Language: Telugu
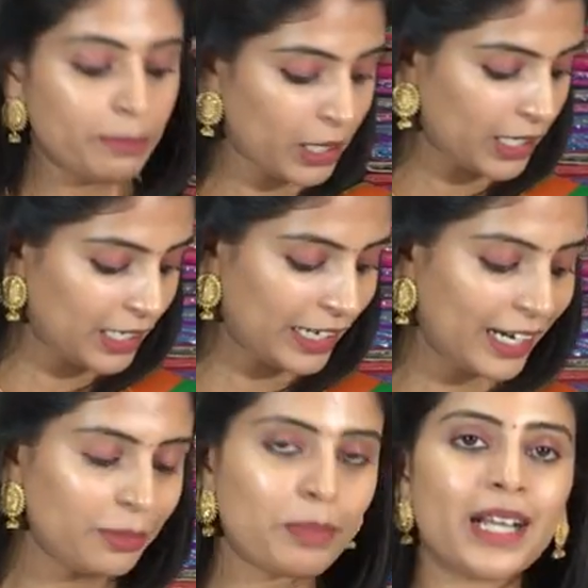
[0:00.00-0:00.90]
మనకి
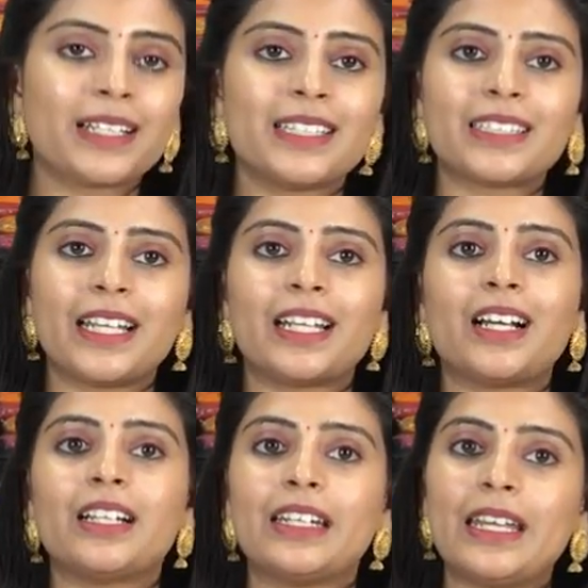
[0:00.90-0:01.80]
నైట్ పార్టీస్ అయినా
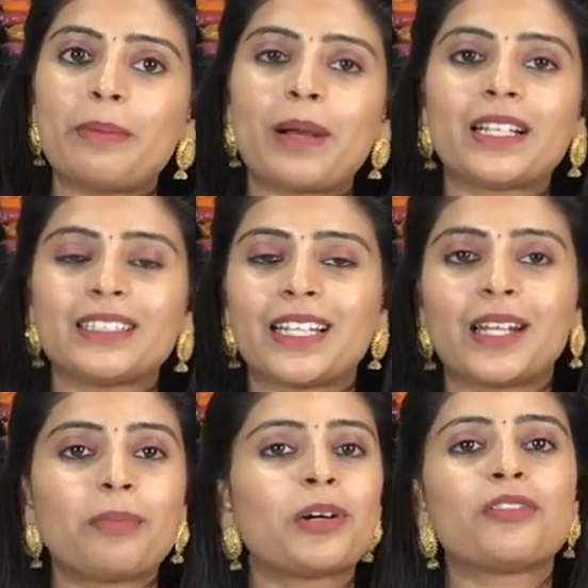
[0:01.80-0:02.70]
డే పార్టీస్
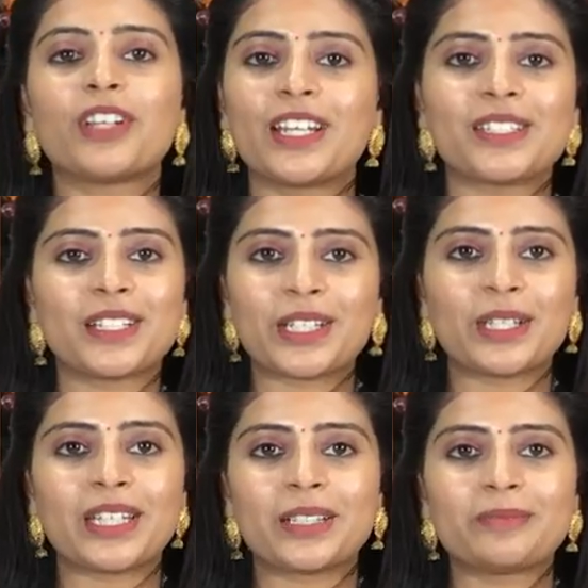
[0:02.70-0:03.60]
అయినా పర్ఫెక్ట్గా సెట్
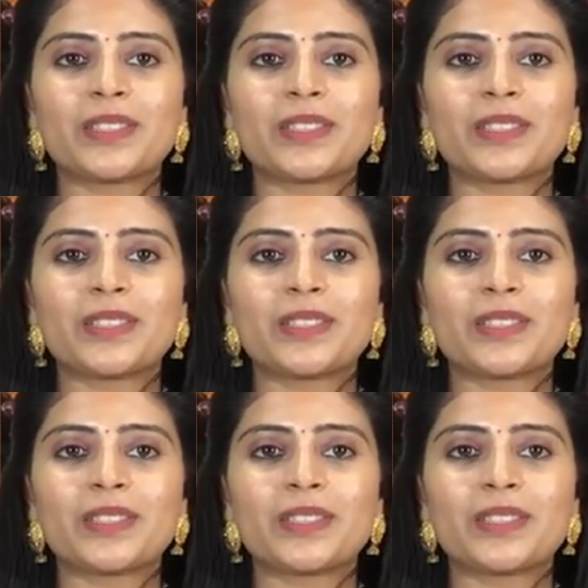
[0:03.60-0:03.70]
అవుతాయి